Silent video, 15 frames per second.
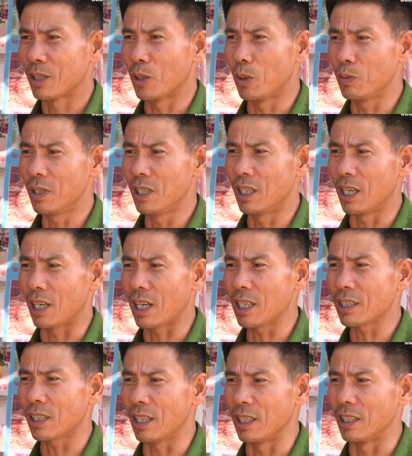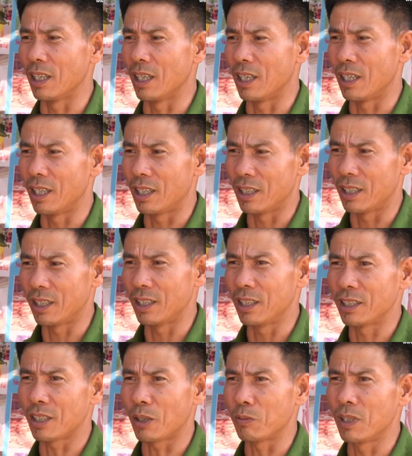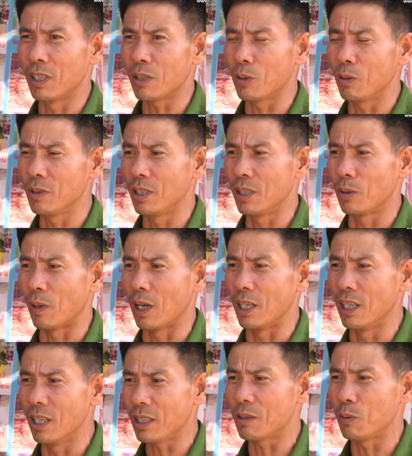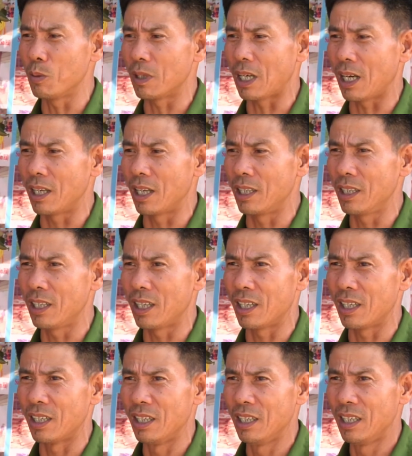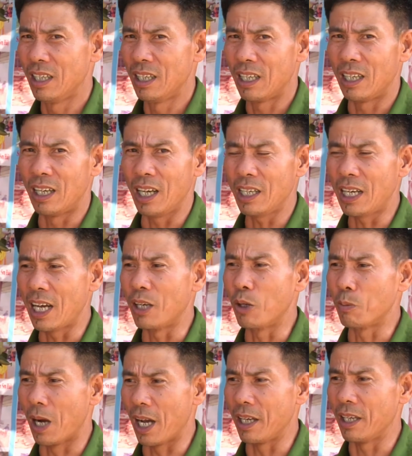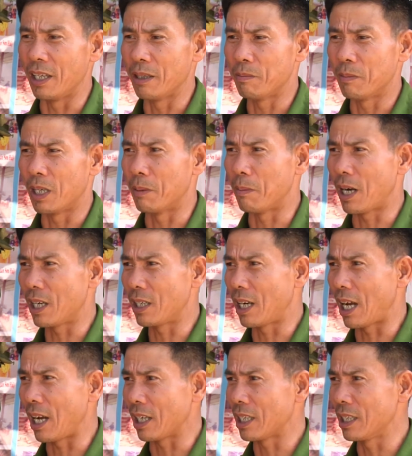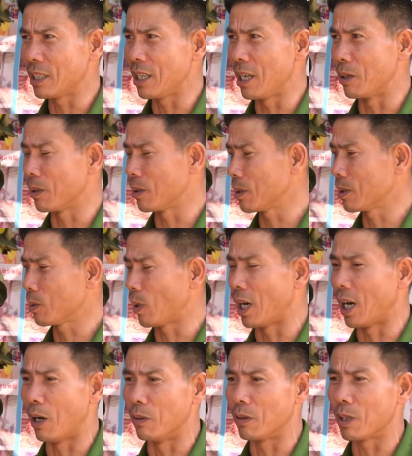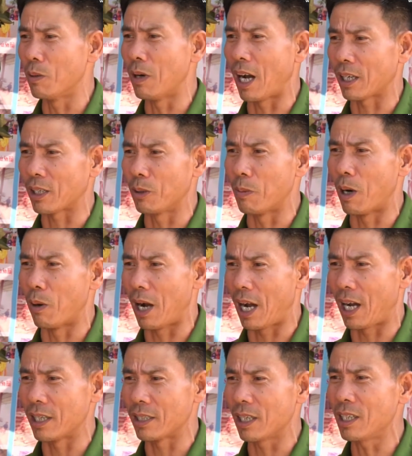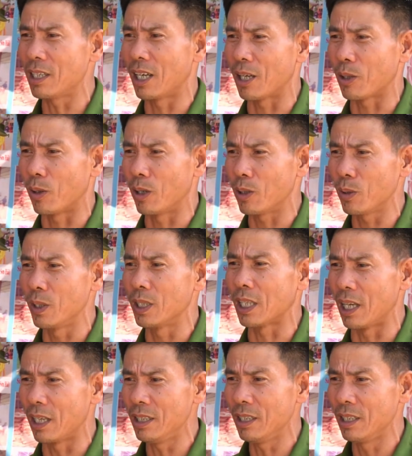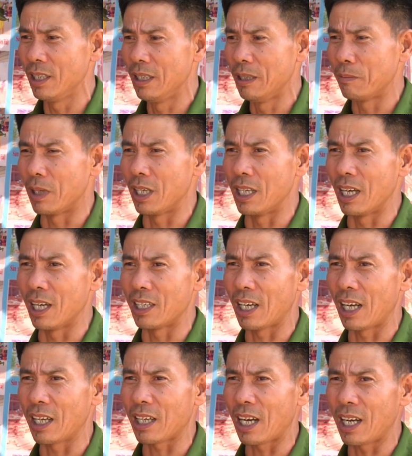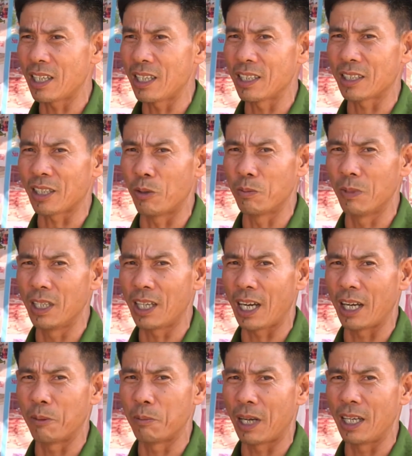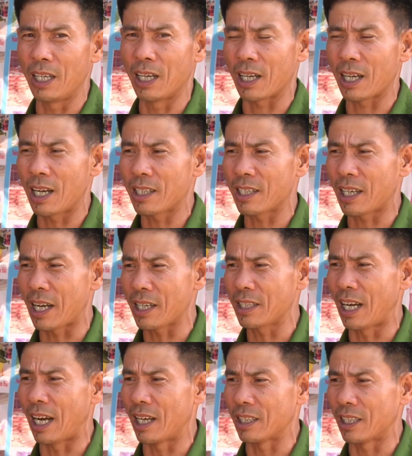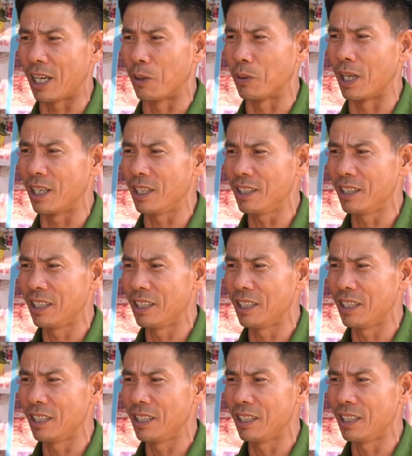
cũng như là các tỉnh ờ, trong nước cũng như là ngoài nước cũng đã đến ờ, lễ đền ông Bảy mà mang lại cái kiểu quả hồng không hạt của Bảo Hà rất là có uy tín và hiện nay các ờ, trong mấy ngày hôm nay là các khách hàng đều đến